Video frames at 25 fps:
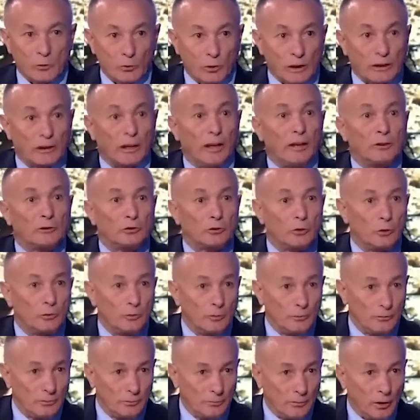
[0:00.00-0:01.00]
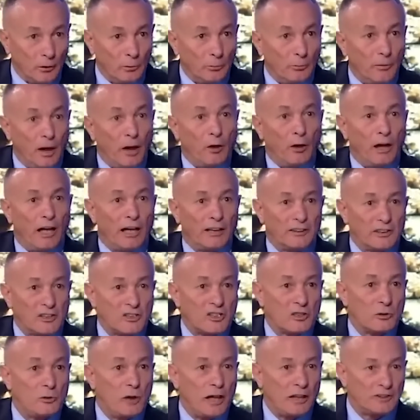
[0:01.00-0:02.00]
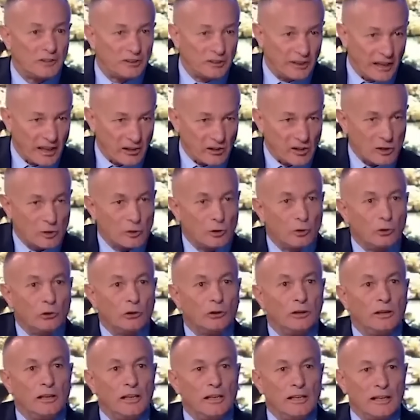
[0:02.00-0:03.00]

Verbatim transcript: وقت لحطه موقع يجي واحد يتحش له